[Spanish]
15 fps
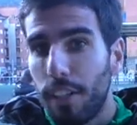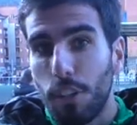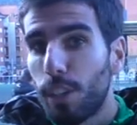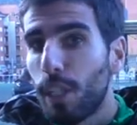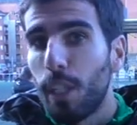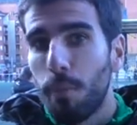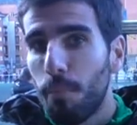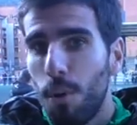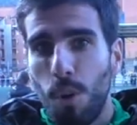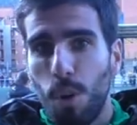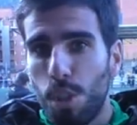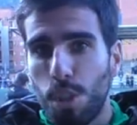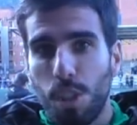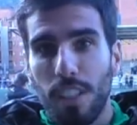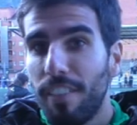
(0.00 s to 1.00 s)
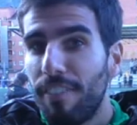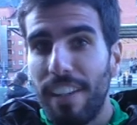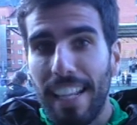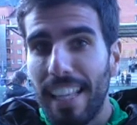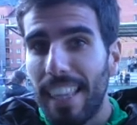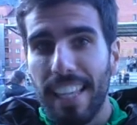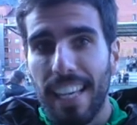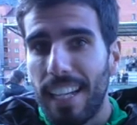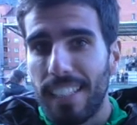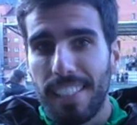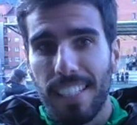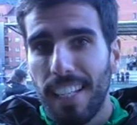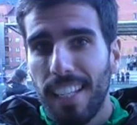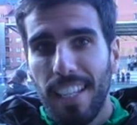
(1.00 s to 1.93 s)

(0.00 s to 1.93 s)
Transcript: no tenemos diferencias